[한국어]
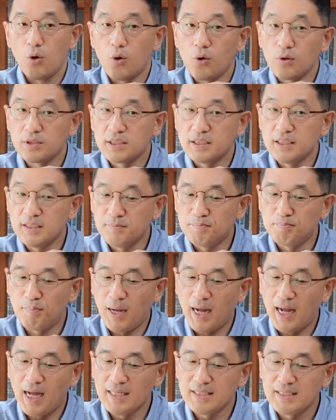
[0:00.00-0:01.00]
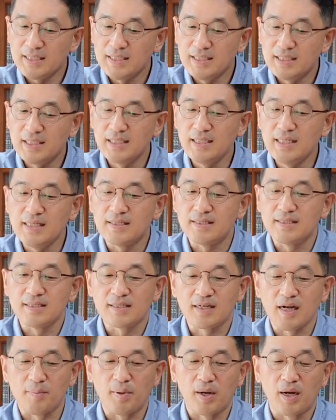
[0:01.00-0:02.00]
혹시 빠진 신이
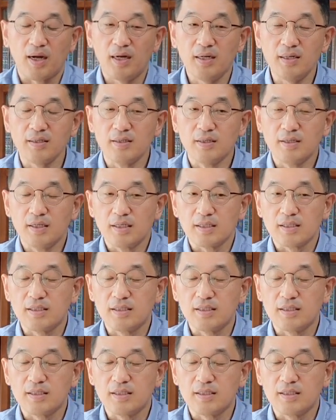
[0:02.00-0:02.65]
있을까봐